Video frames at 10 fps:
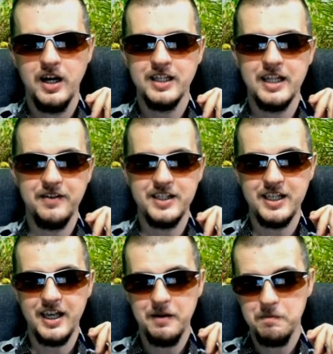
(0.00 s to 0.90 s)
на
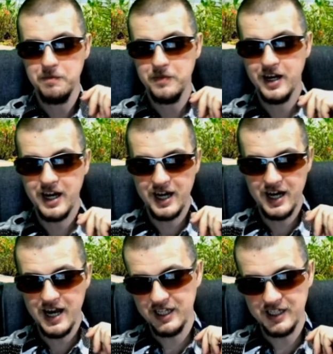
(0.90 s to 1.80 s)
все
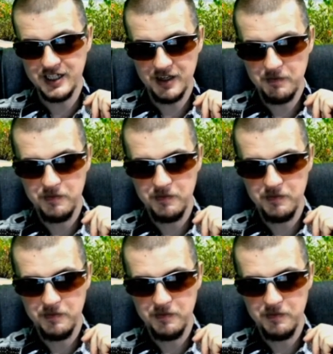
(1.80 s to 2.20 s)
радости.